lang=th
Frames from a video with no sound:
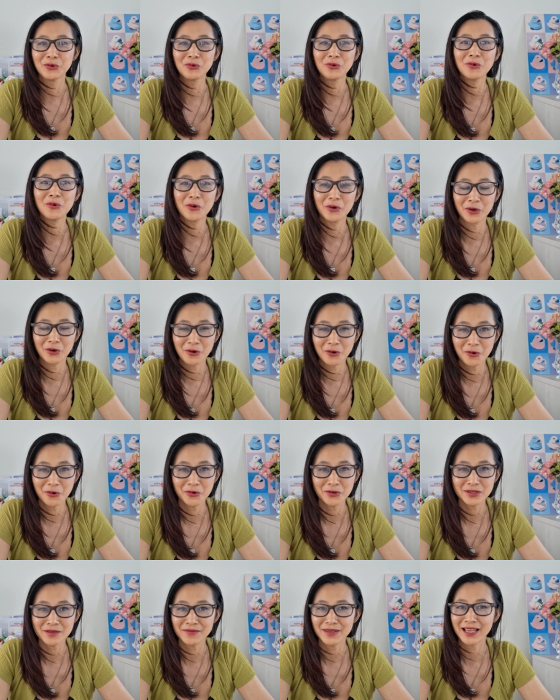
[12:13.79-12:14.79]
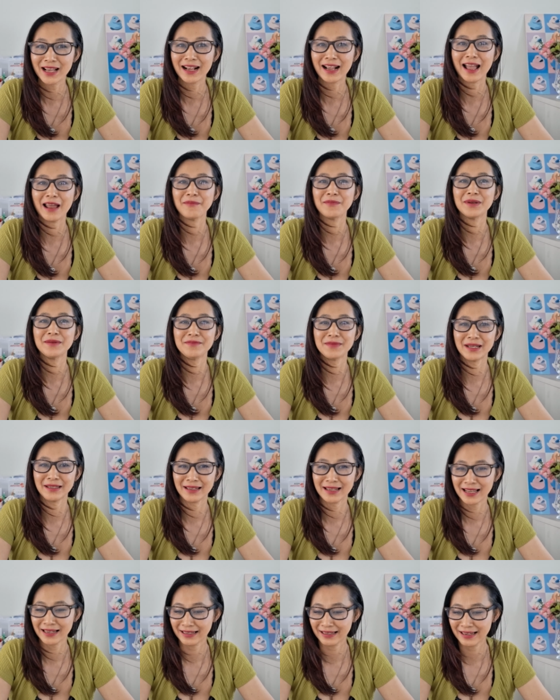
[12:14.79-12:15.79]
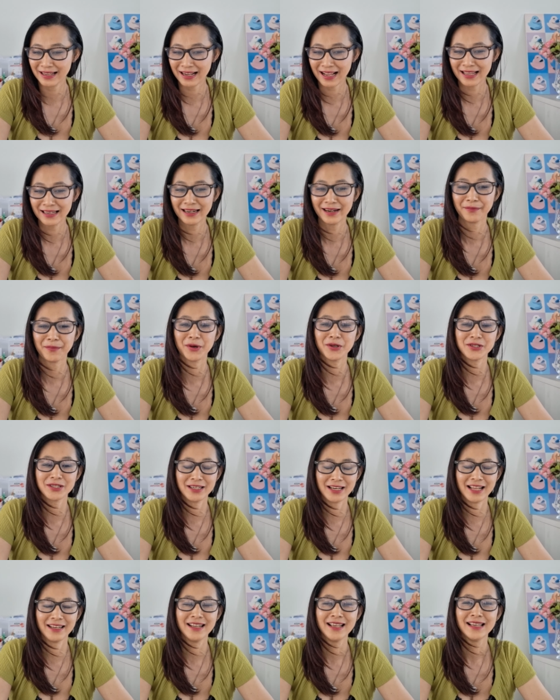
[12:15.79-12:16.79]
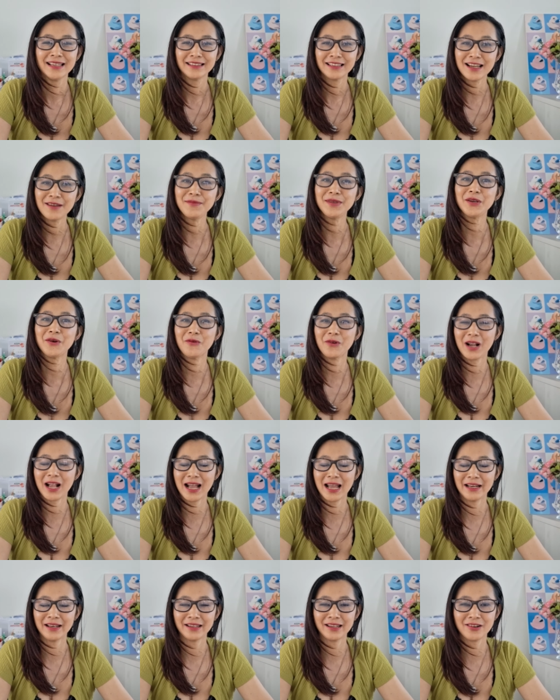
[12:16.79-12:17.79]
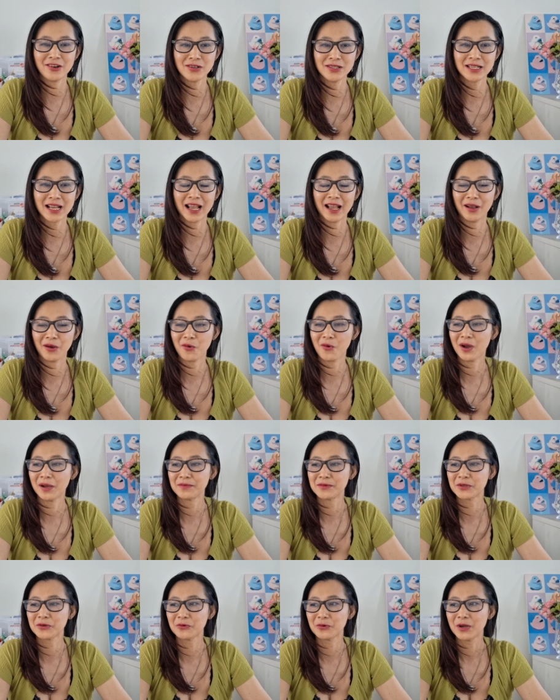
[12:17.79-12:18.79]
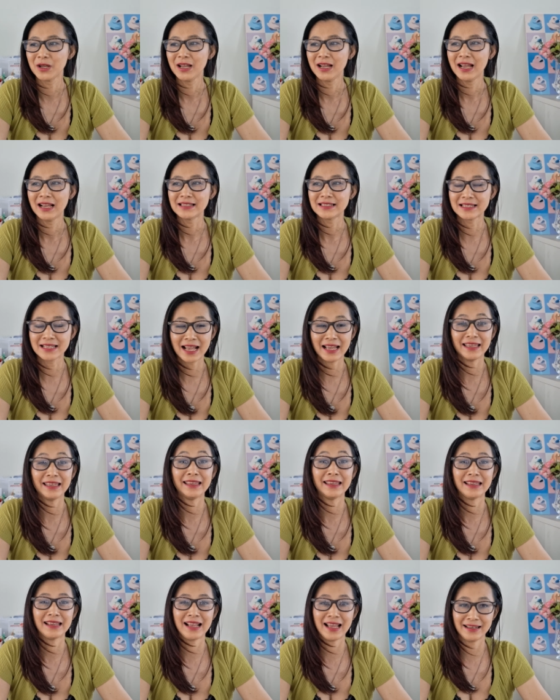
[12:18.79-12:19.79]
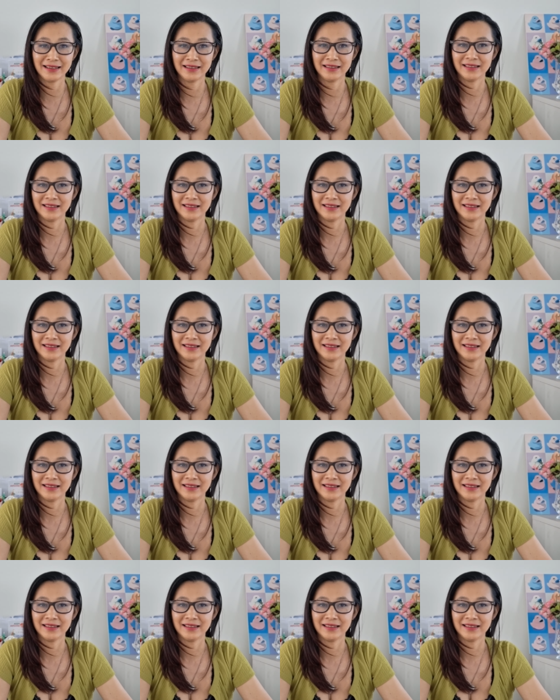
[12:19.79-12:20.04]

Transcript: ทุกๆ คนก็คงจะมีอาการเหมือนๆกันนะคะ เพราะฉะนั้นถ้ามีโอกาสก็จะหาความสุขใส่กัน